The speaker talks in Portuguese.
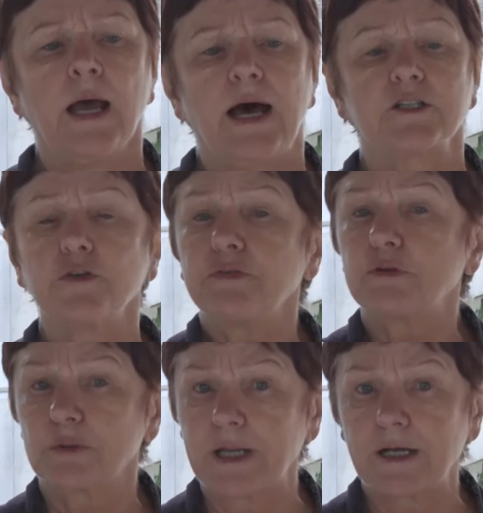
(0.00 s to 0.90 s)
as
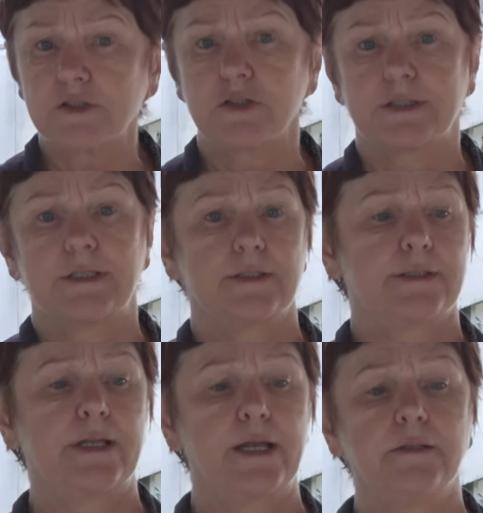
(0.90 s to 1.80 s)
dificuldades que eles
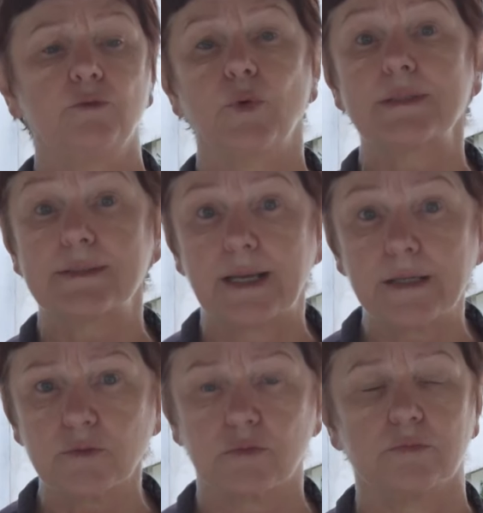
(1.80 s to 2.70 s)
têm no
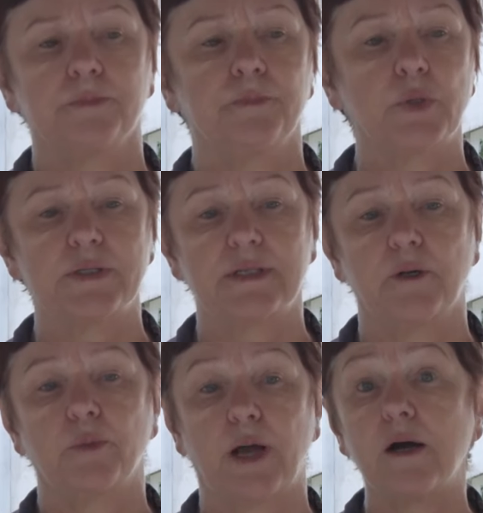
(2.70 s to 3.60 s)
acesso, por
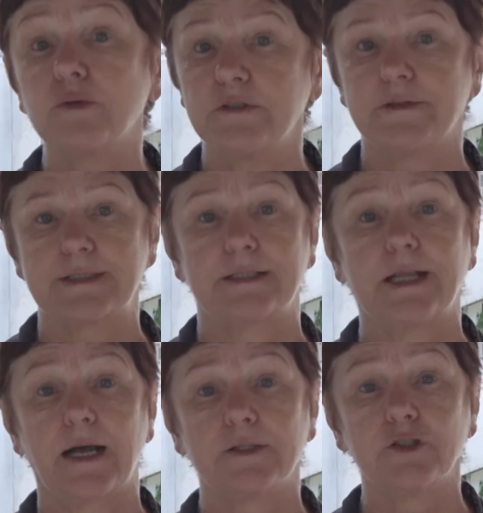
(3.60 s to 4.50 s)
exemplo, à
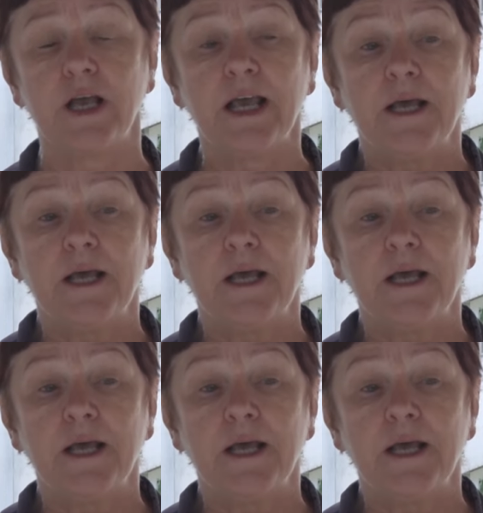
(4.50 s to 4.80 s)
universidade,